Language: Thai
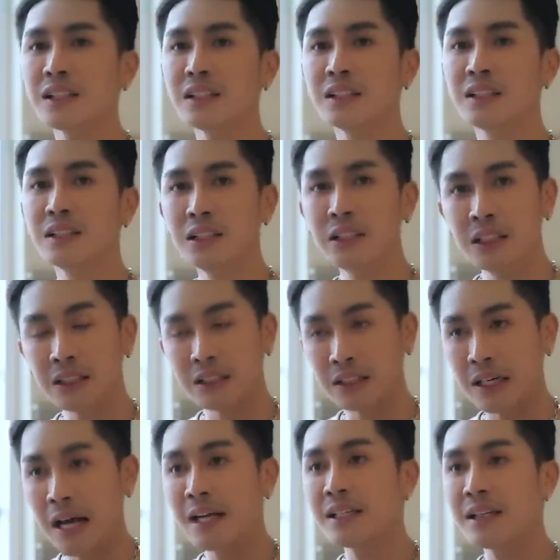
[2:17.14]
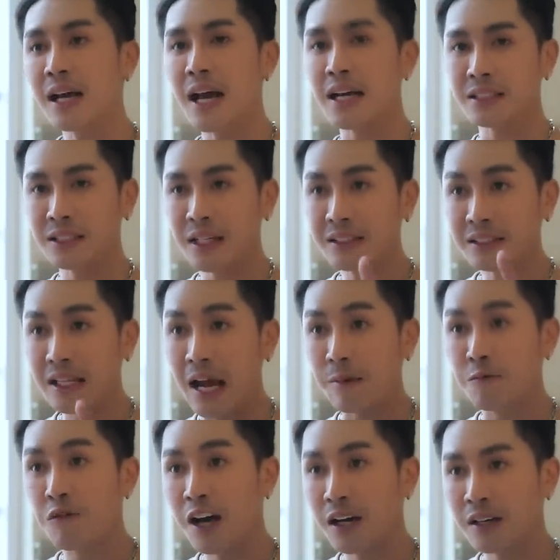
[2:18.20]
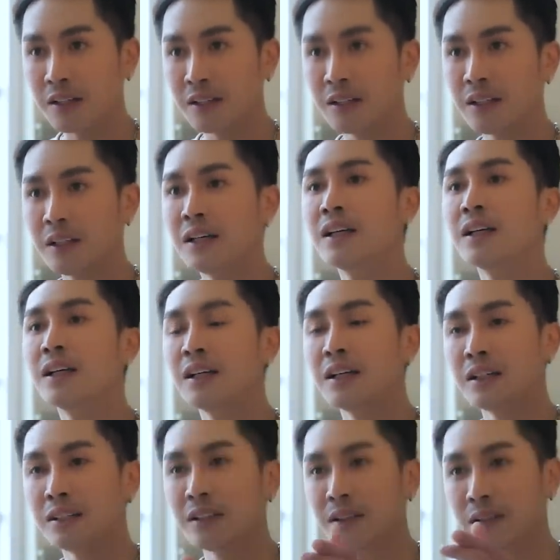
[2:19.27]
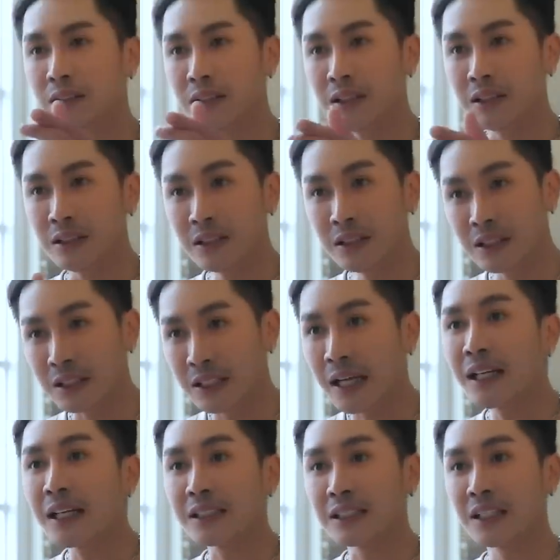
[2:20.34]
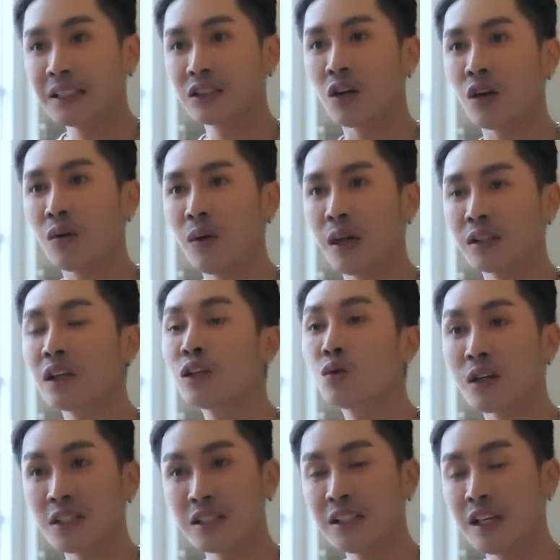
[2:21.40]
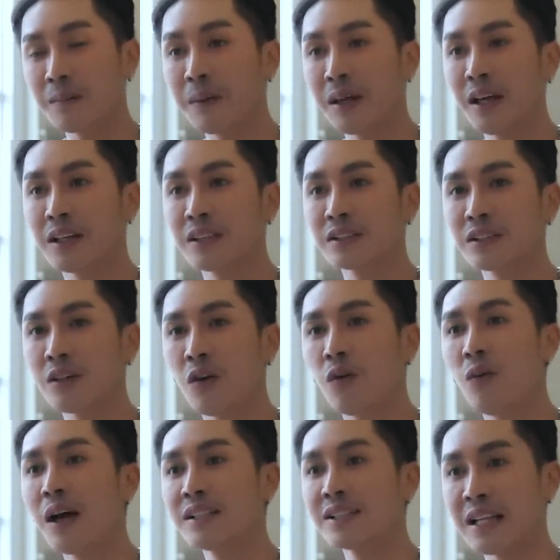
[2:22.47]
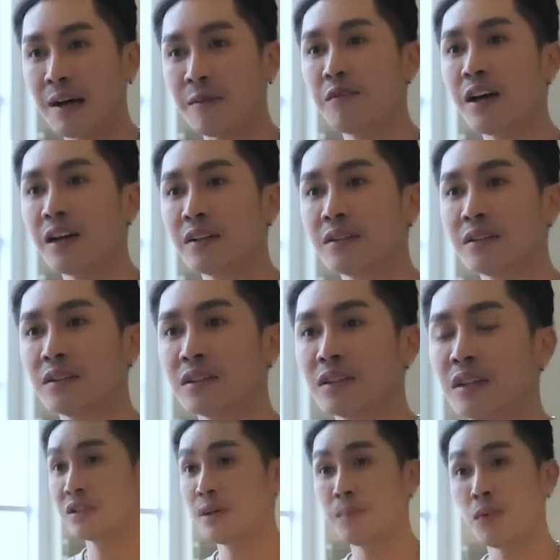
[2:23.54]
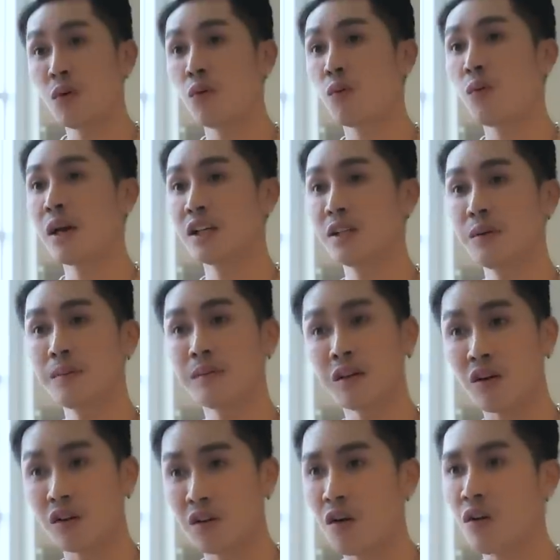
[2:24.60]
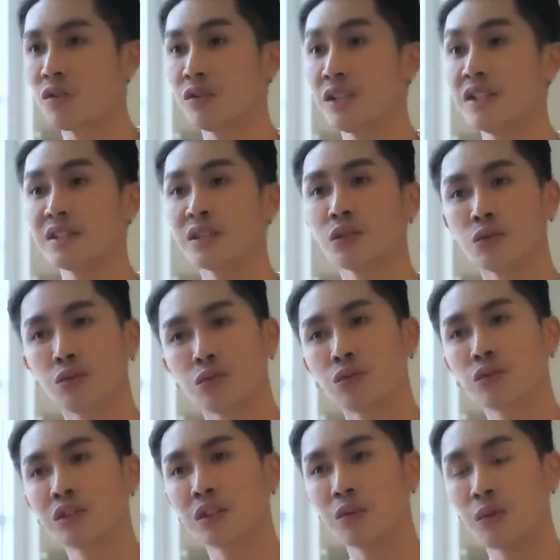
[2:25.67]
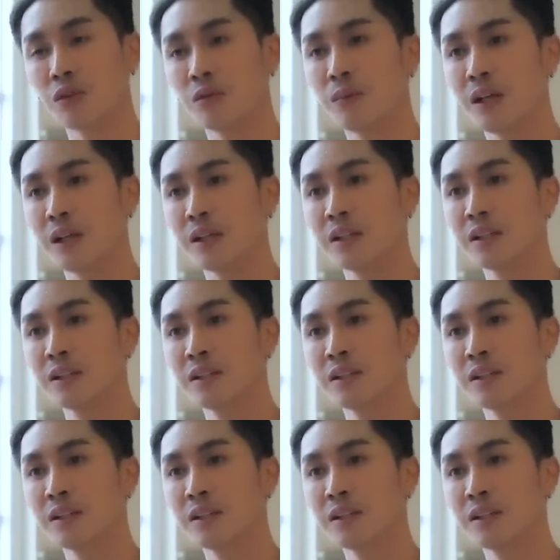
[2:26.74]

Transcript: ดก็คือ 1 นัดเนี่ยอาจจะนัด 3 วันหรือ 1 นัดอาจจะนัด2วันก็ถั่วเฉลี่ยไป 2 วัน 3 วัน 16 วันที่พี่มานอนรออยู่ที่สตูศึกวันเพลง